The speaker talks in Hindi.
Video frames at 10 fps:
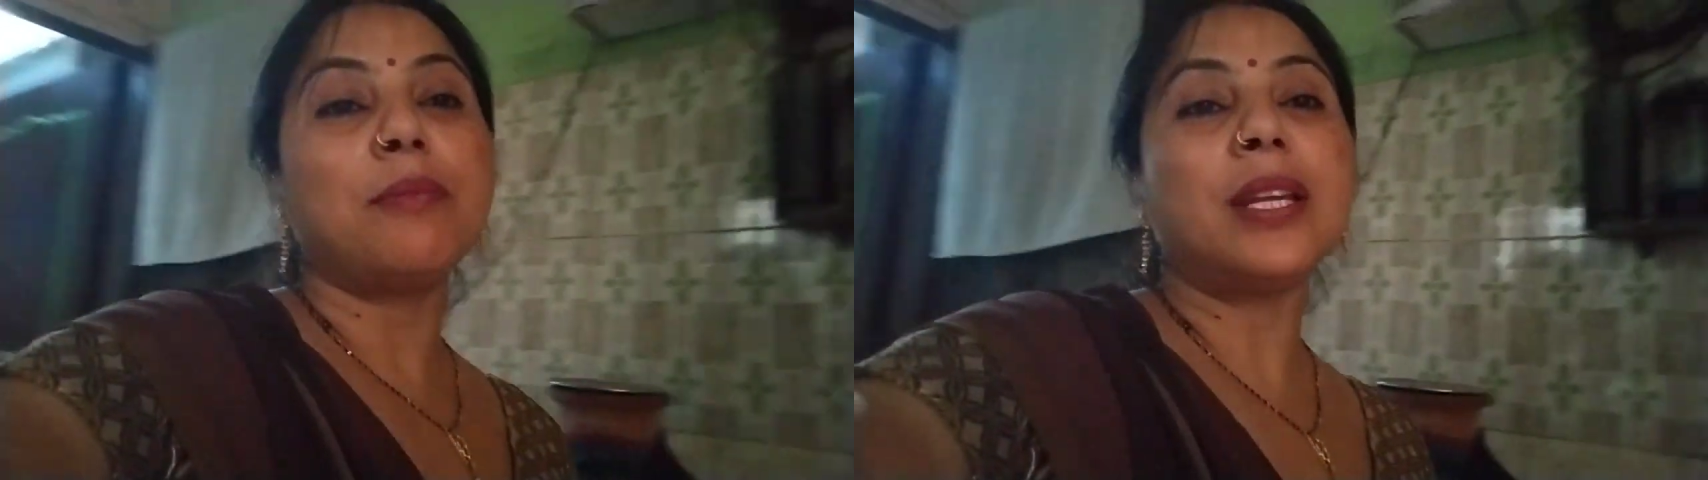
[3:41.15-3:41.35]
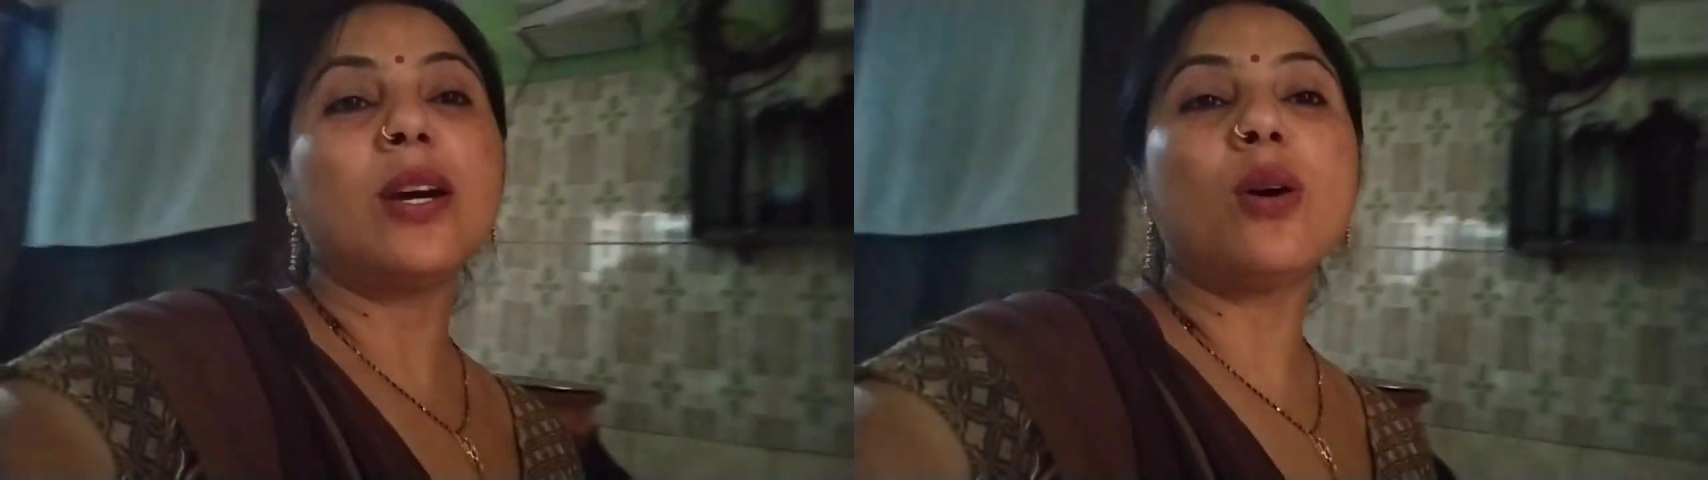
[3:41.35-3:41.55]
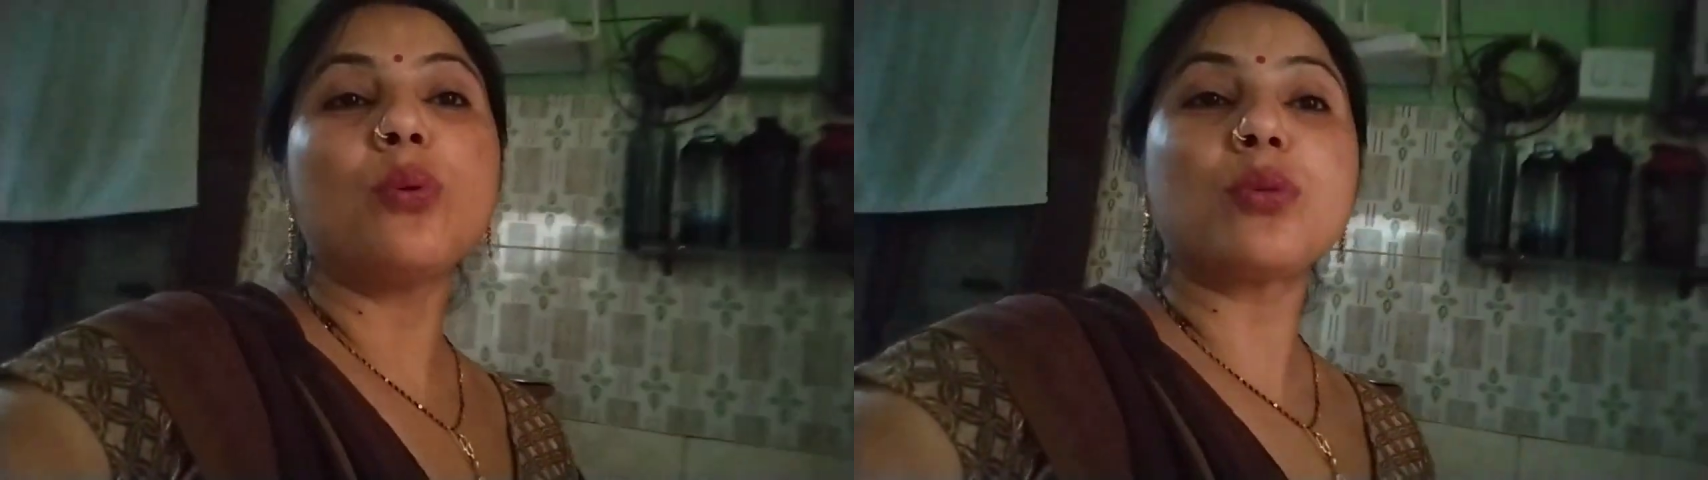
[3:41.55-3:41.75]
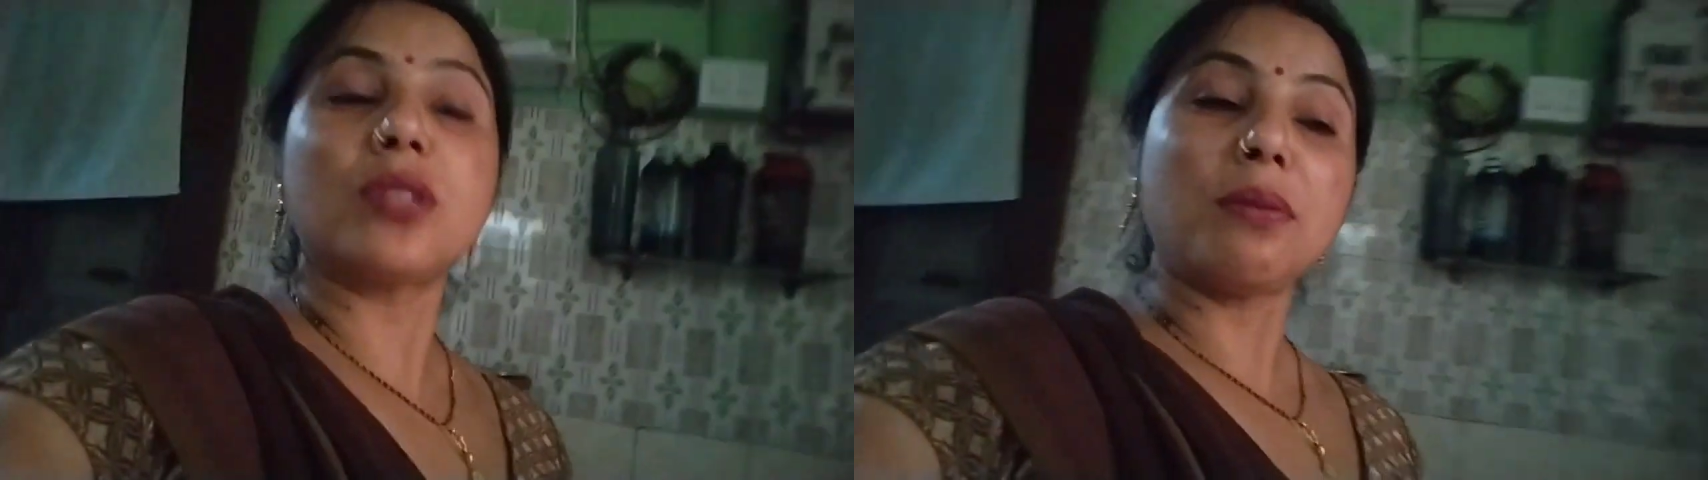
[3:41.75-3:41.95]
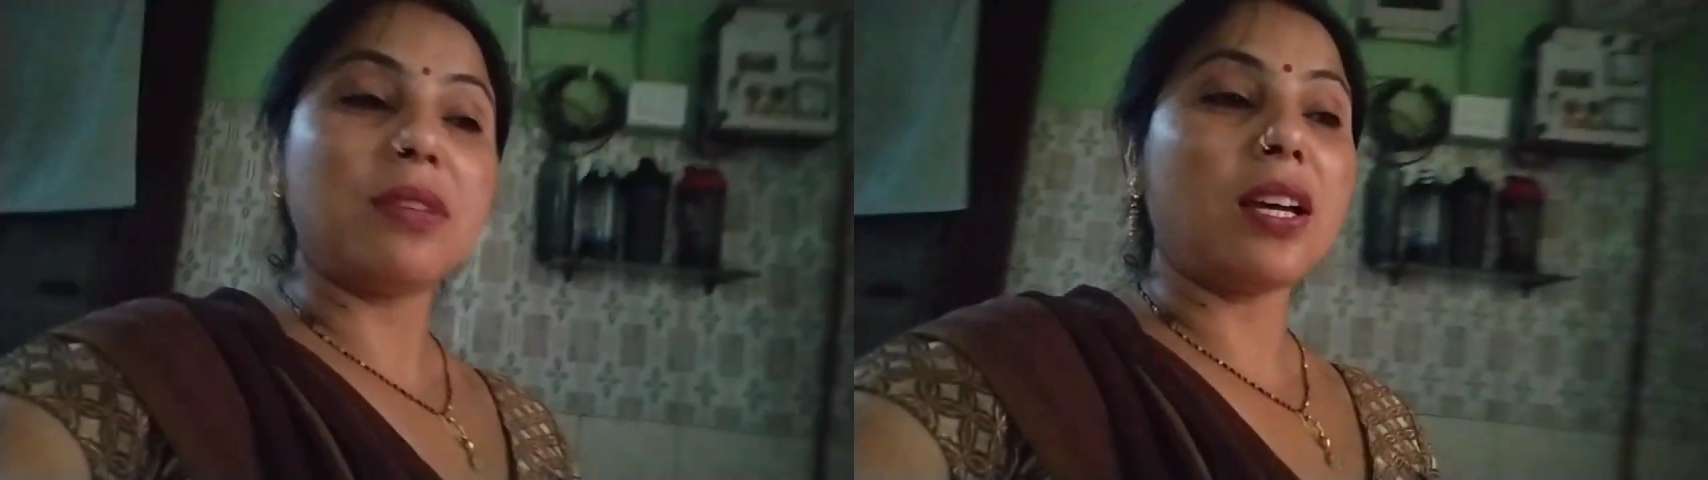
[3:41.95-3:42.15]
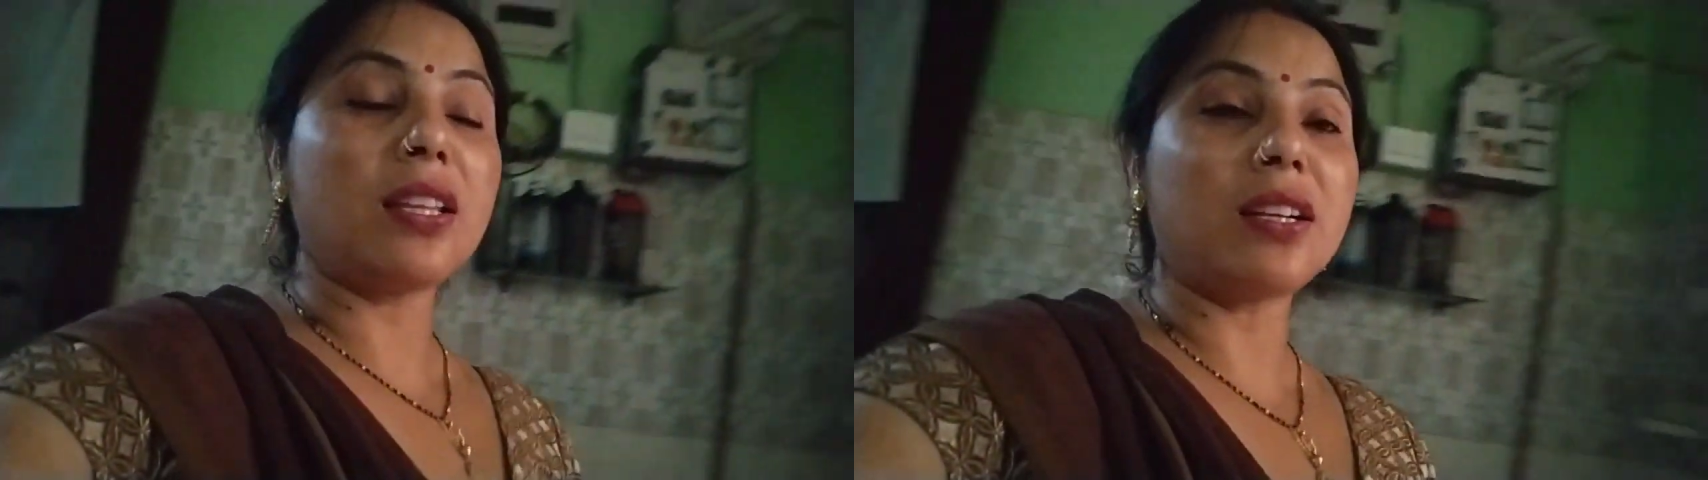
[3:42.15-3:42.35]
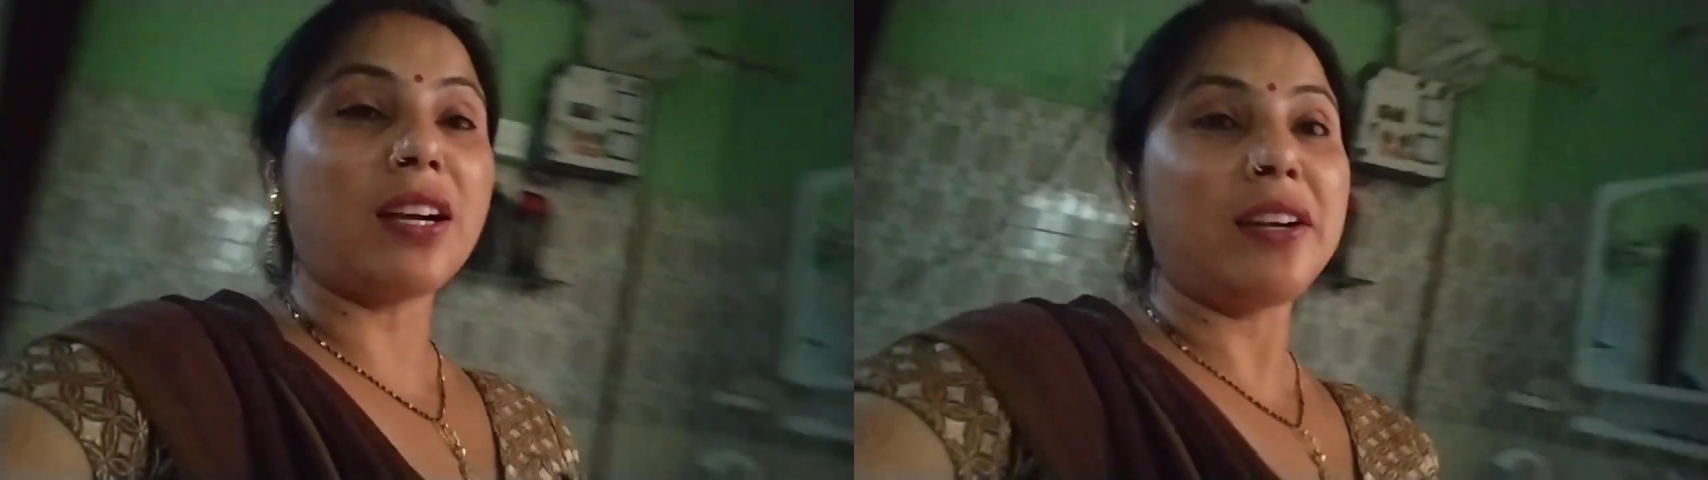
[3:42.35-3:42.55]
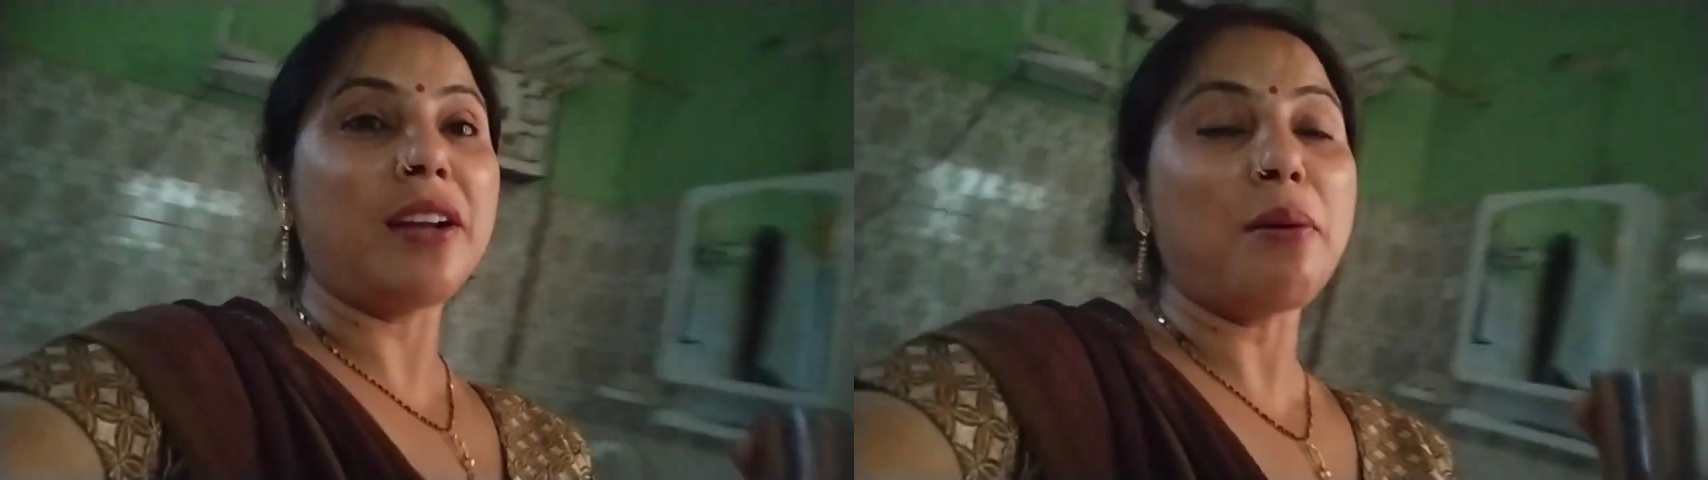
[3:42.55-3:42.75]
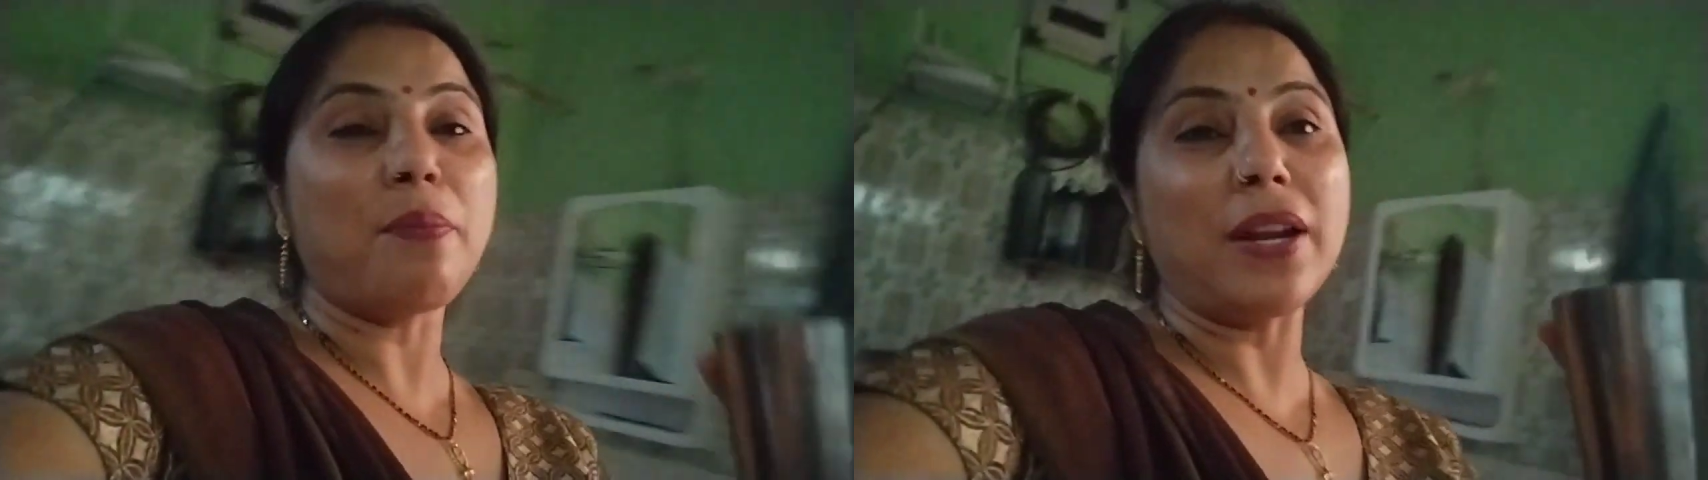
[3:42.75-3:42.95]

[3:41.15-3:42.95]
मेरा उससे भी ज़्यादा ठंडा